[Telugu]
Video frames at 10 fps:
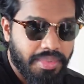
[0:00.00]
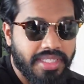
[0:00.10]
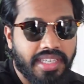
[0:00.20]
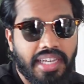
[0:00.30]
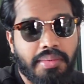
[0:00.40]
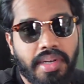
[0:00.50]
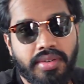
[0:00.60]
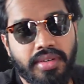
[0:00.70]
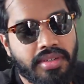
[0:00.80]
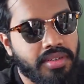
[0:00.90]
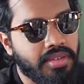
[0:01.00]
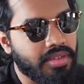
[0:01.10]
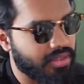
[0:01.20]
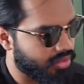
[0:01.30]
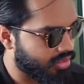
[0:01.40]
బేసికలీ మనోడు
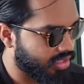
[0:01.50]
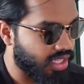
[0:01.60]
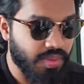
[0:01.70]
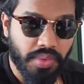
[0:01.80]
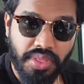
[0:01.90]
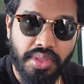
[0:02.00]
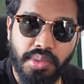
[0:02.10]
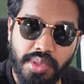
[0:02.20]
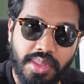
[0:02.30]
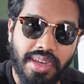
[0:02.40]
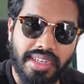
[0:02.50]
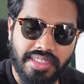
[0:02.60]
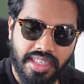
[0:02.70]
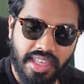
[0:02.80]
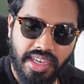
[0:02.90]
నేను వద్దు వద్దు అన్నా
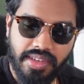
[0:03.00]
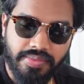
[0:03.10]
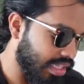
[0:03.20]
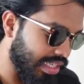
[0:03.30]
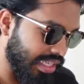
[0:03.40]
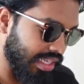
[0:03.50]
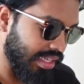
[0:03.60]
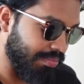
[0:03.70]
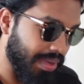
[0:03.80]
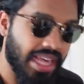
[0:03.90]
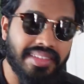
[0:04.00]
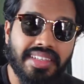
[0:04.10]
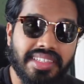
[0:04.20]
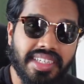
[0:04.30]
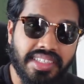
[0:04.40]
సరే ఏంటి
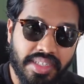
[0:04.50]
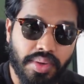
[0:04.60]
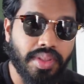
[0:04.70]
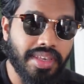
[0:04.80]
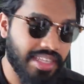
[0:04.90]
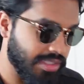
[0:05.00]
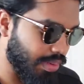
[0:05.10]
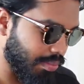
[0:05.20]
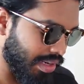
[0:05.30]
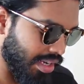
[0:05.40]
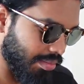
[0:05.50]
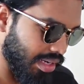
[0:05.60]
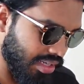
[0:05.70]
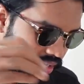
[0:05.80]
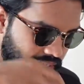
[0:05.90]
పార్సల్ చేసి కొద్దిగా వేసి
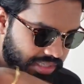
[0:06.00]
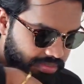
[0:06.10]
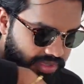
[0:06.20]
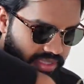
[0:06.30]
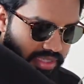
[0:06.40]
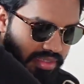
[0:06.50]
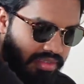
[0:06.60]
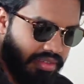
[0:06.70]
అనమాట ఈ ఐటమ్స్ని